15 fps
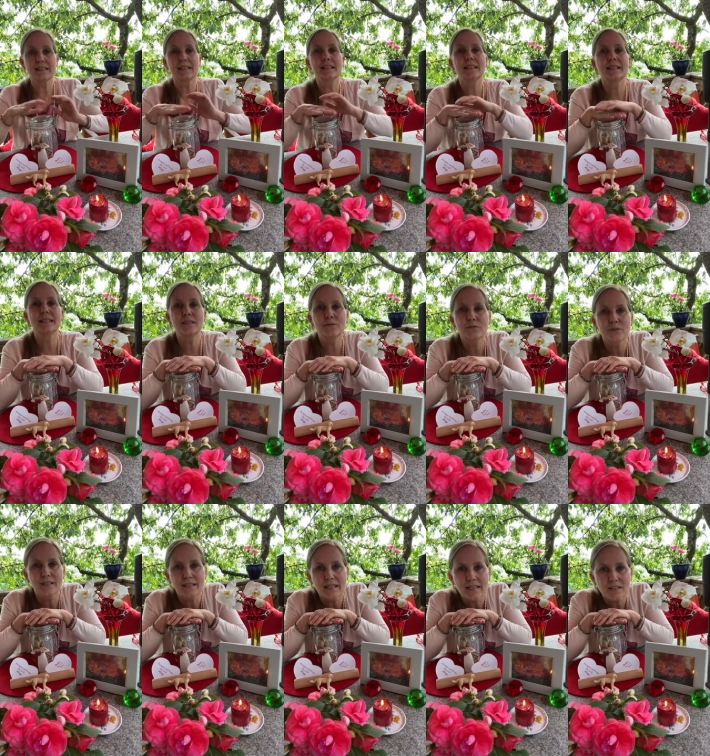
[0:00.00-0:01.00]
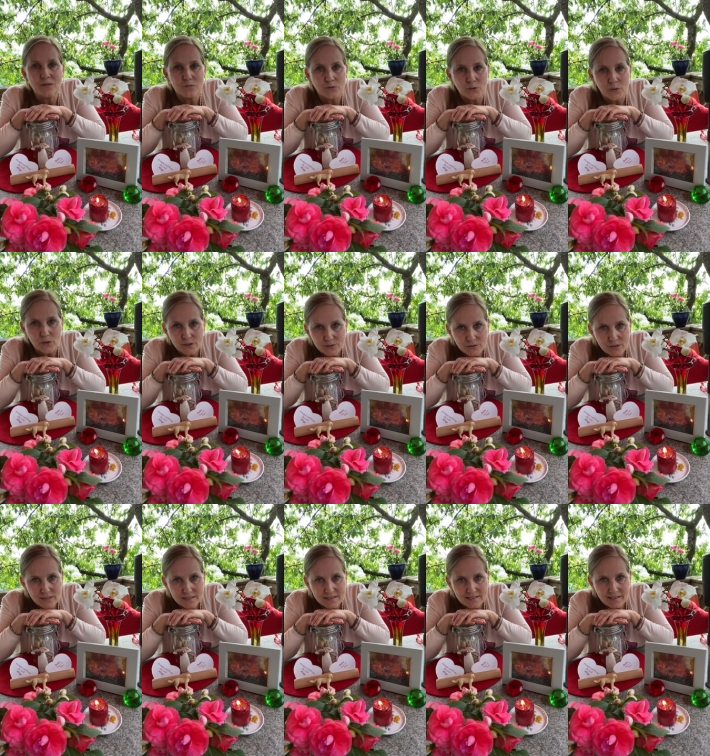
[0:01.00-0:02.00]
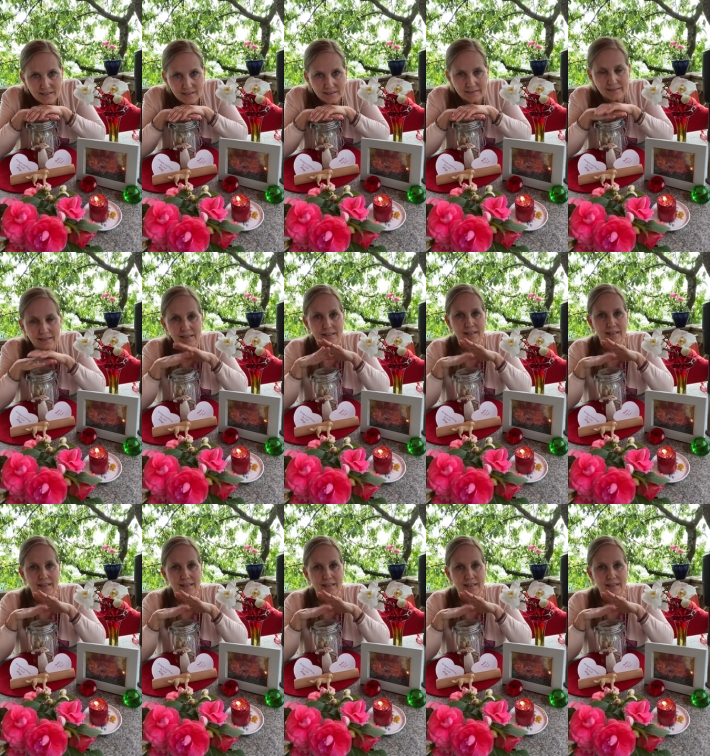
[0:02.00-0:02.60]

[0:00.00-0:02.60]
ich ziehe für jeden von euch Sonnenzeichen